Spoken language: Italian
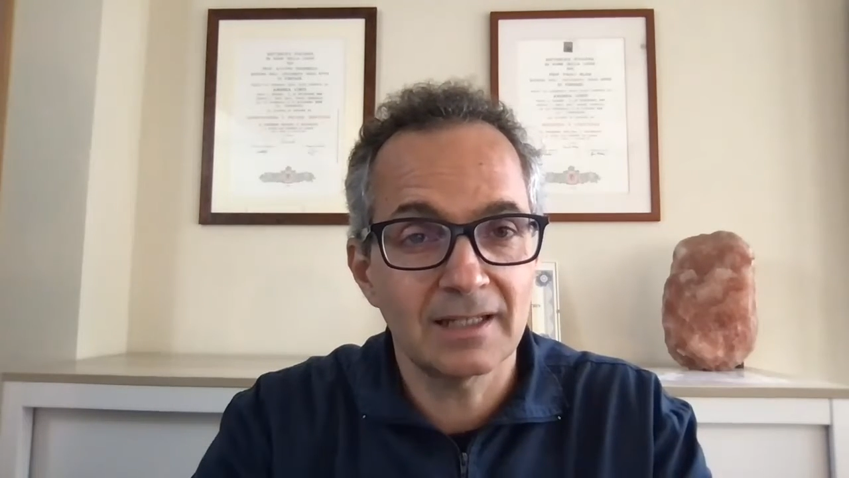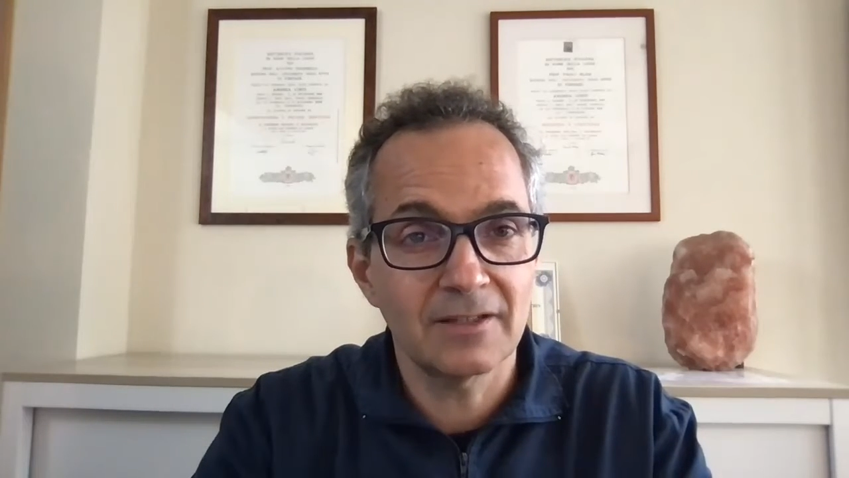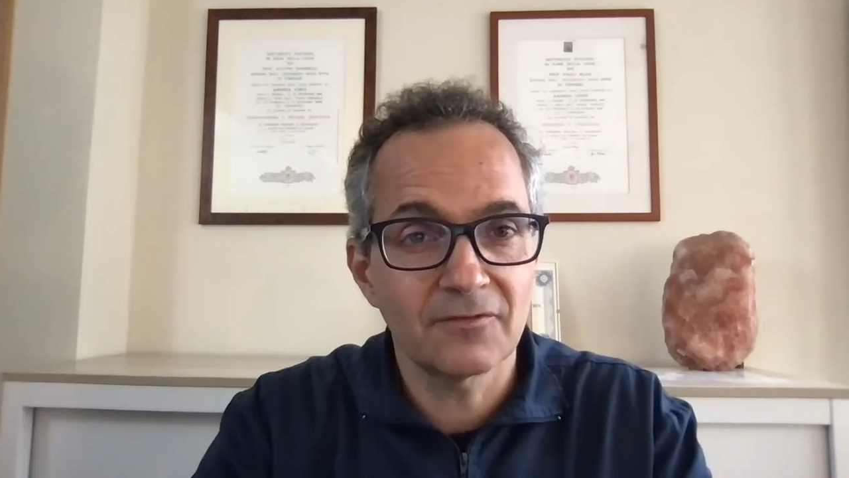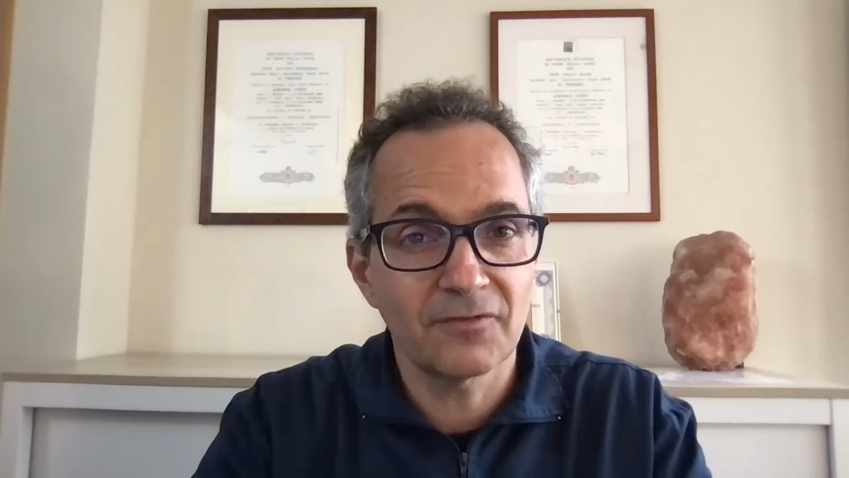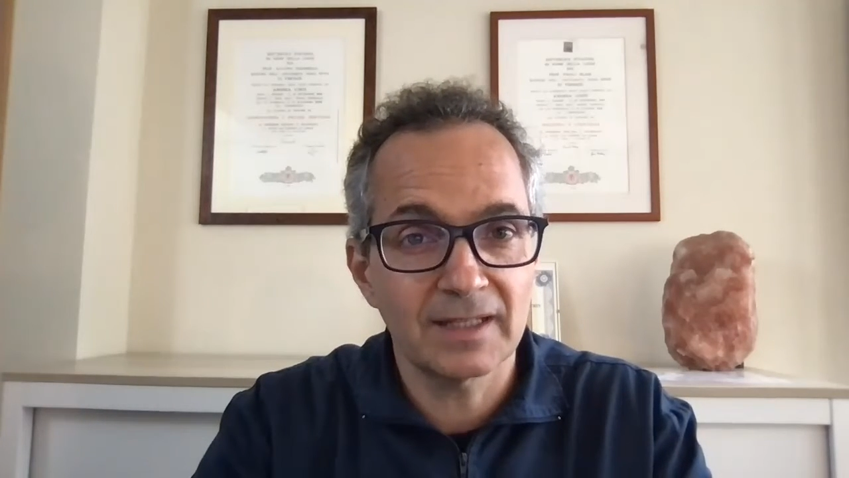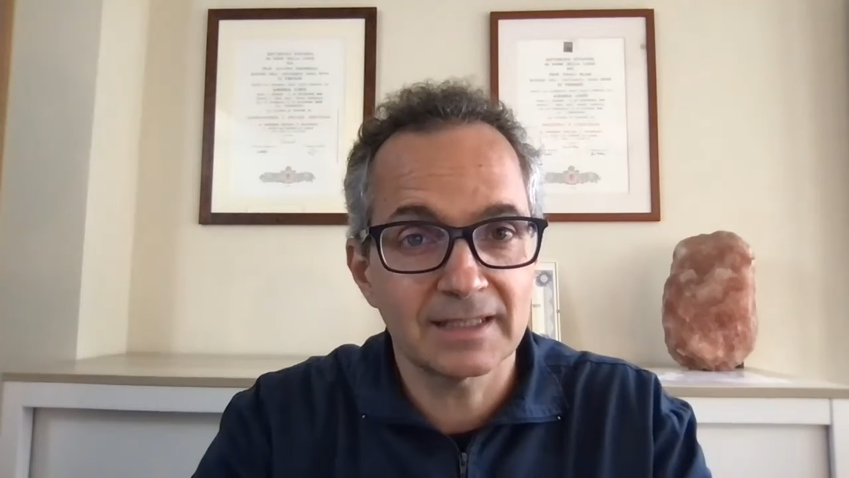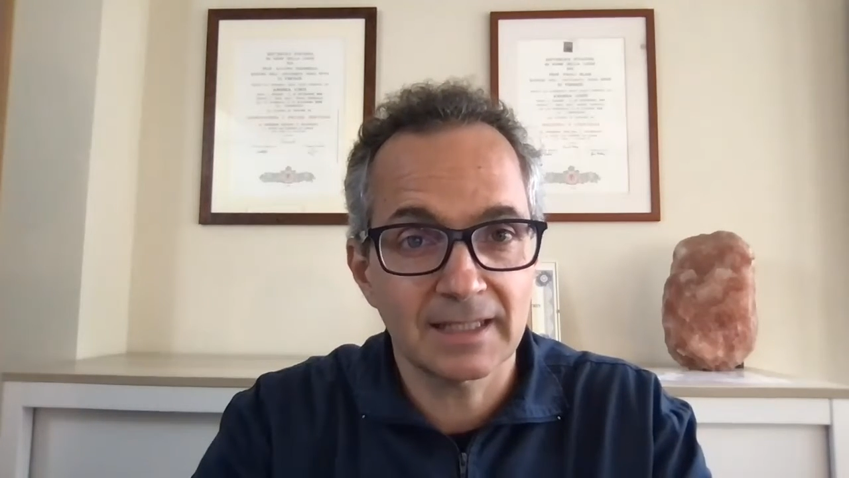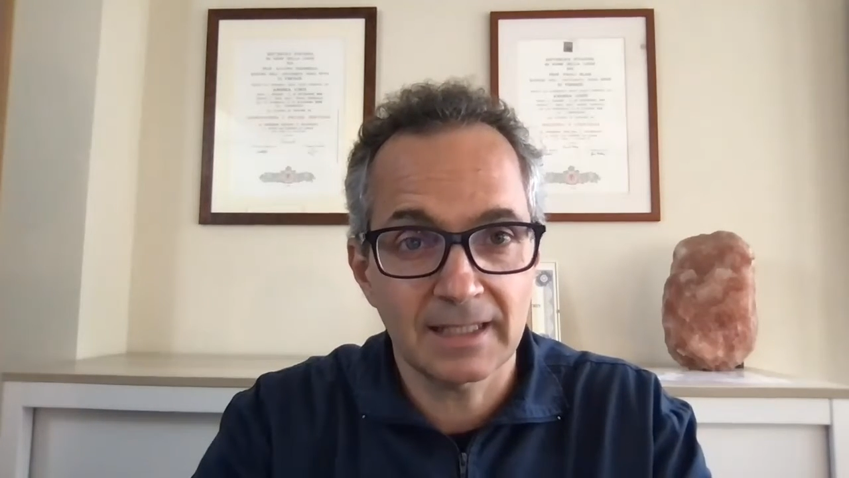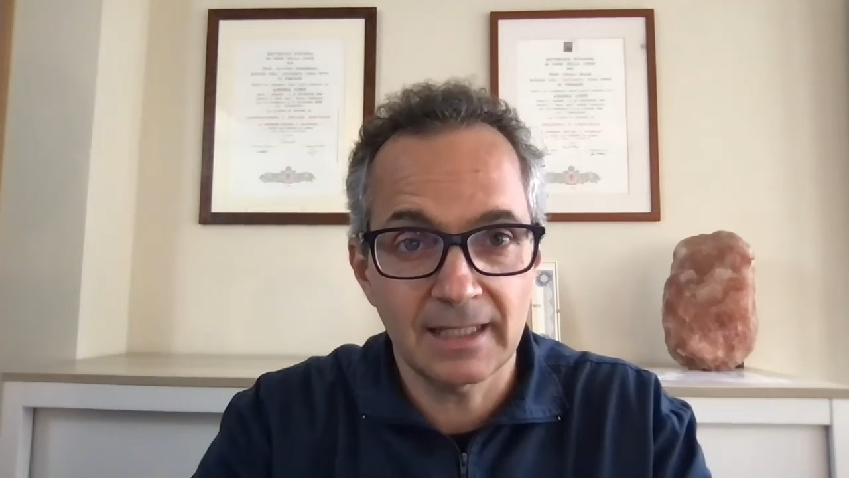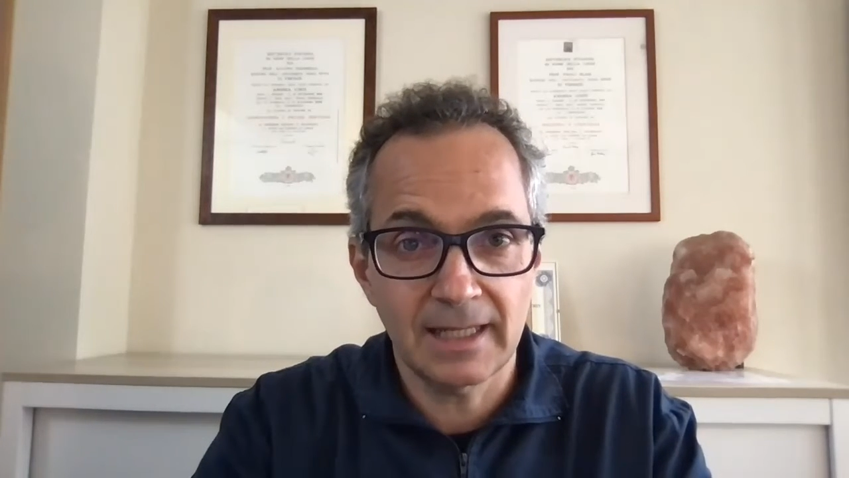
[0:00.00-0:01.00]

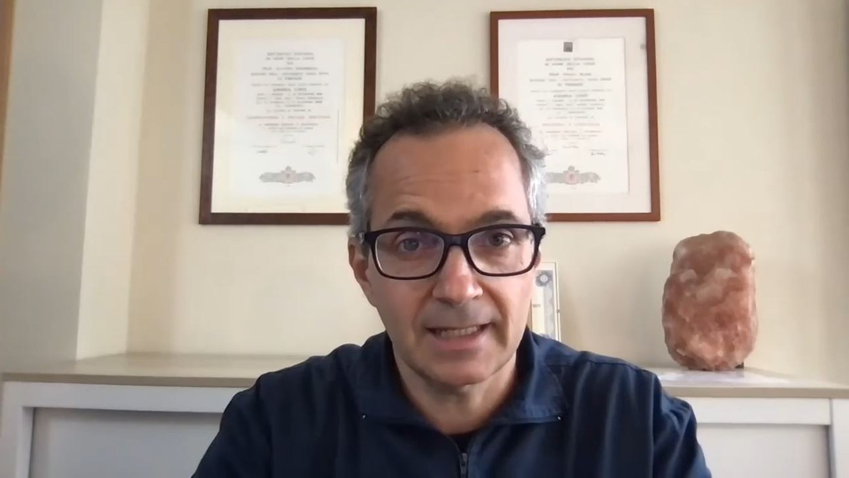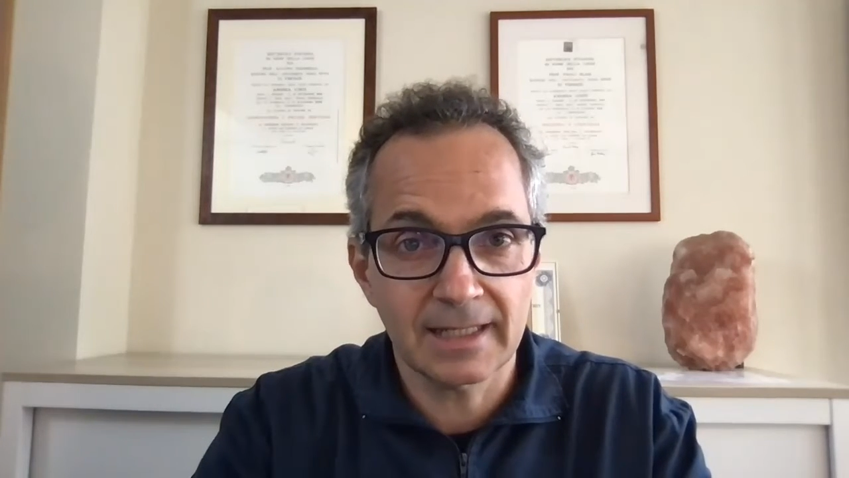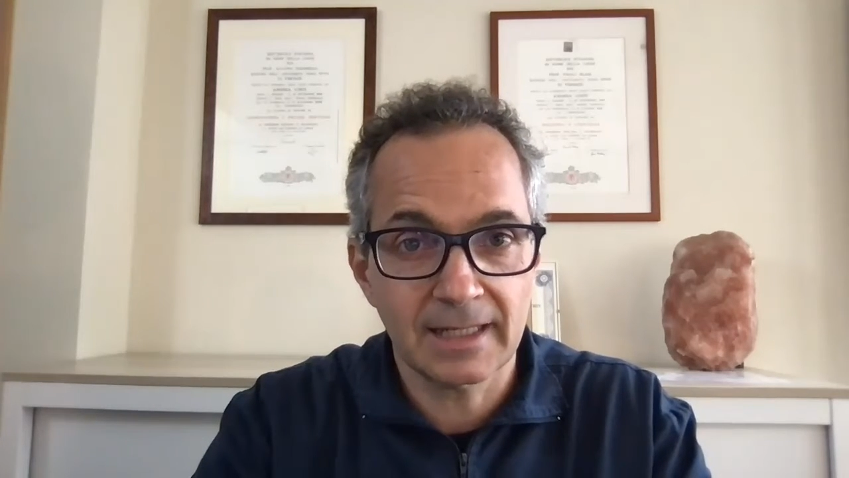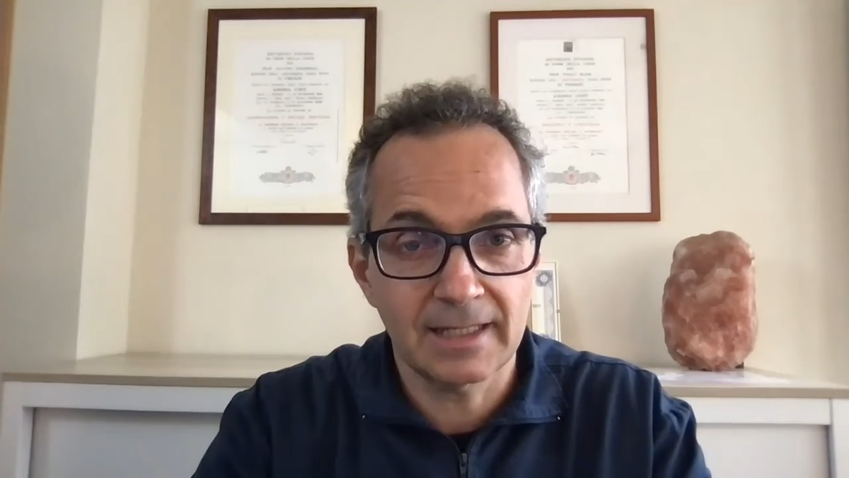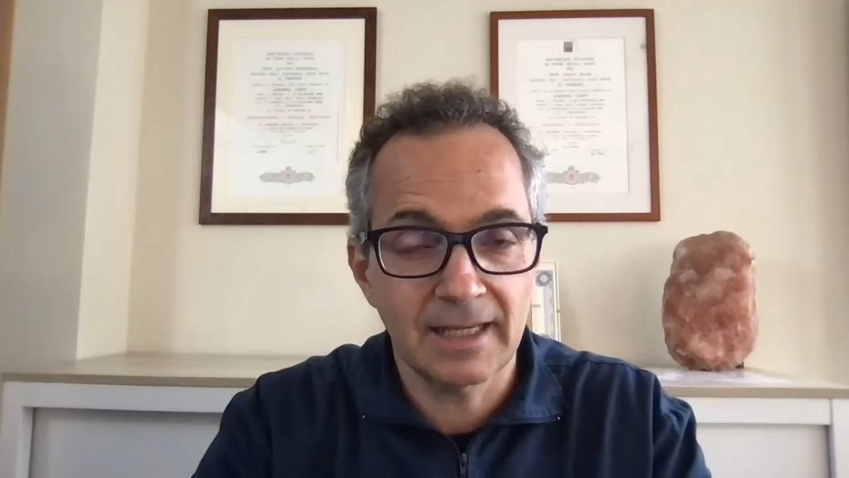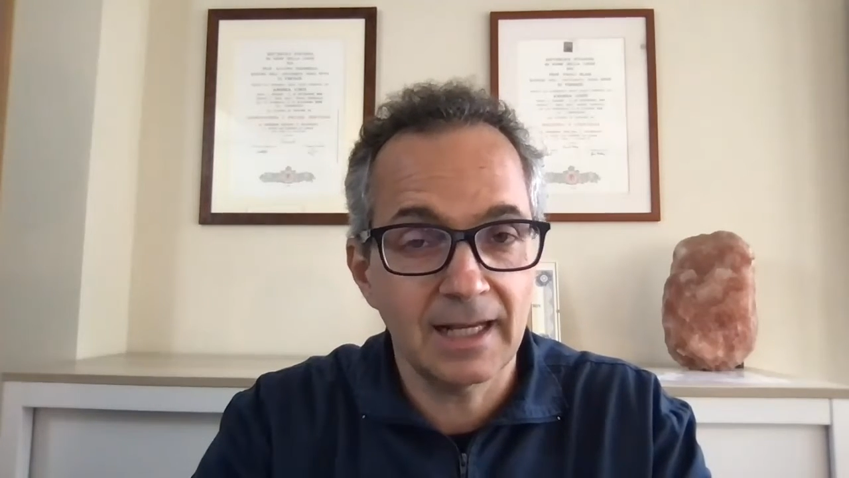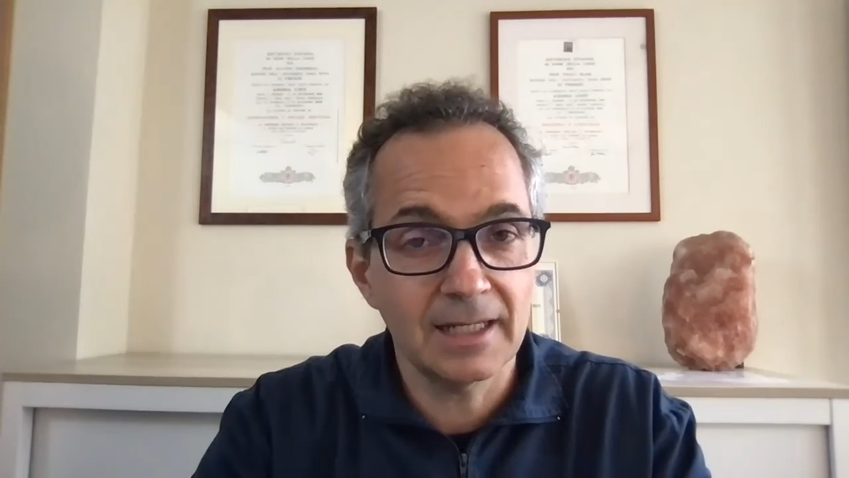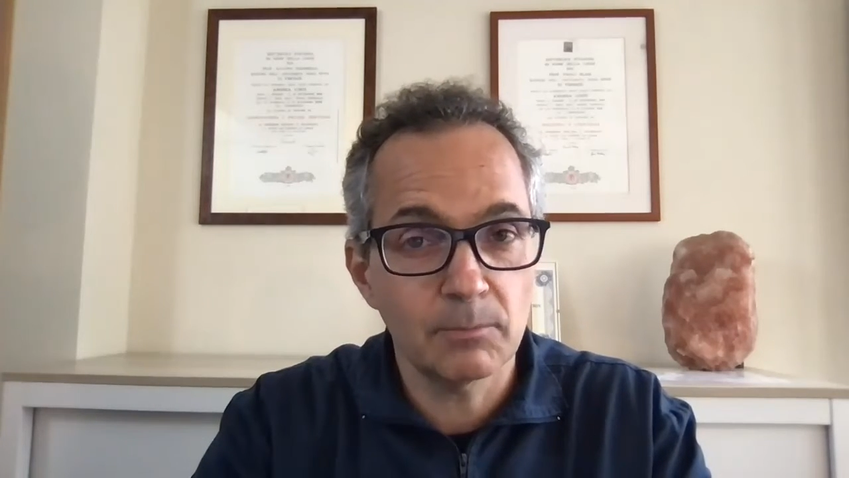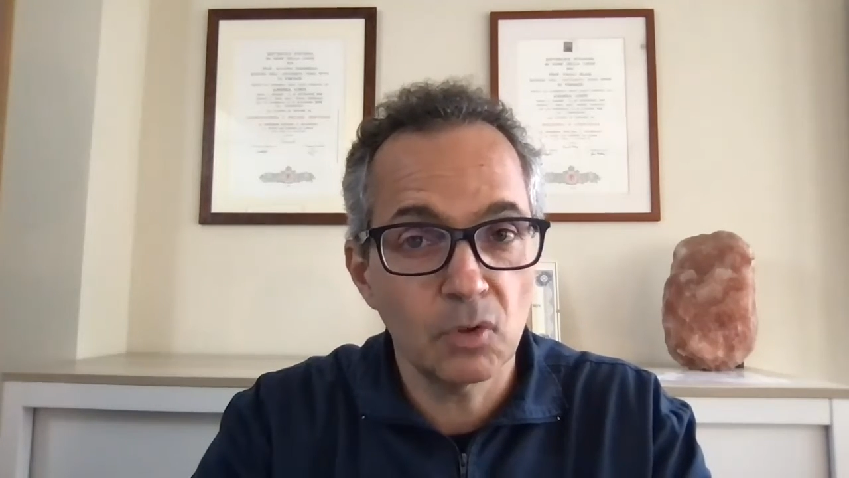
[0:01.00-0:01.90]
linfatiche nell'area craniale,